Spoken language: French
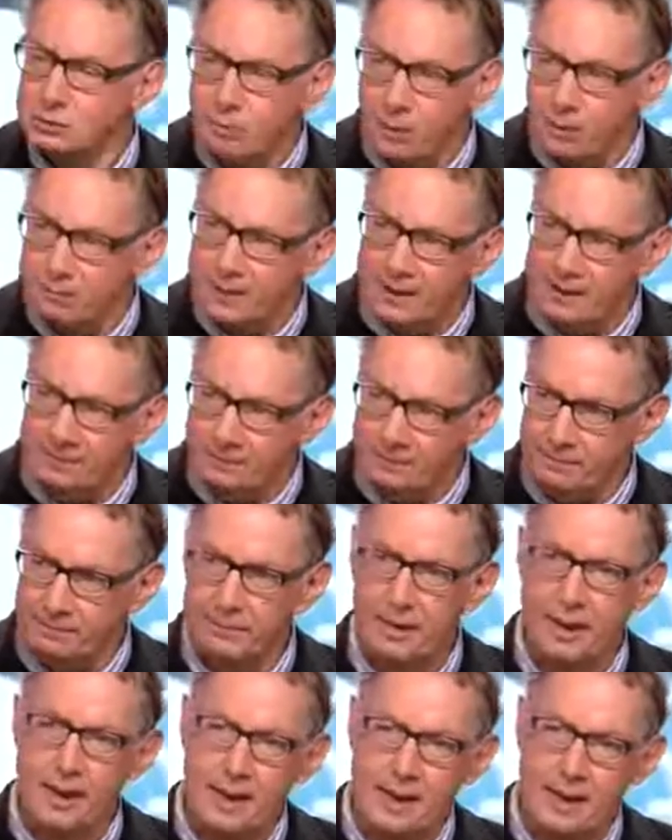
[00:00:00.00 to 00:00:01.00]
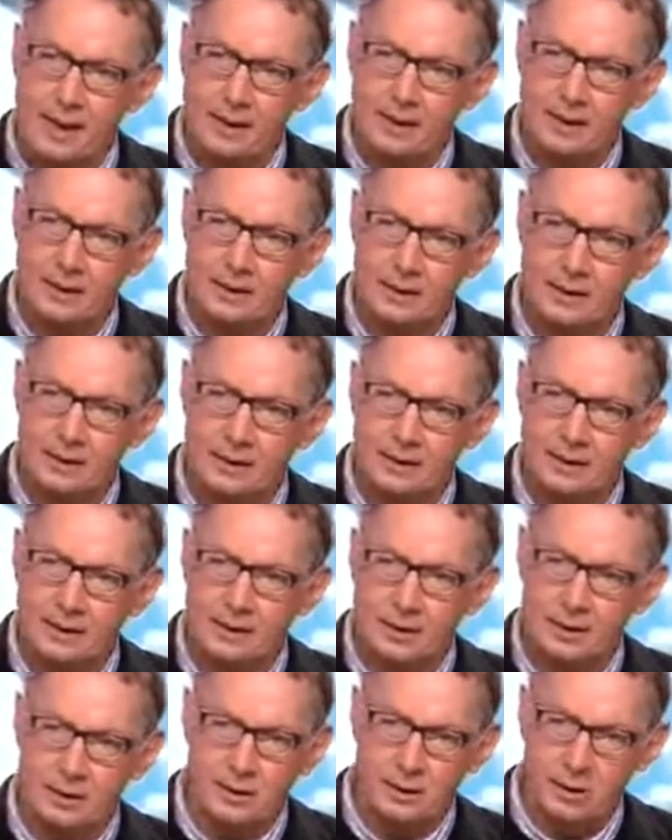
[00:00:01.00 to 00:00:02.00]
se promener et,
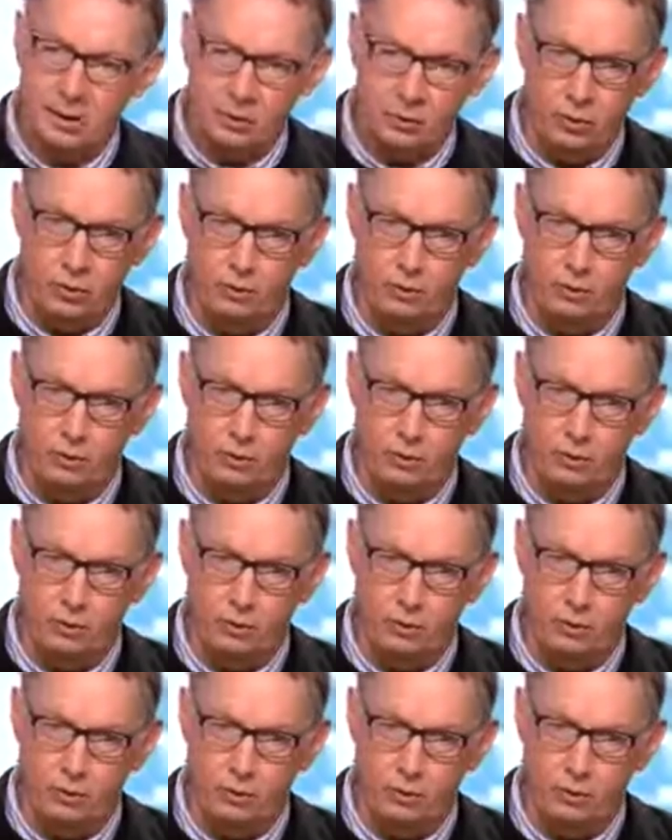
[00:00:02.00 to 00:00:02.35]
euh,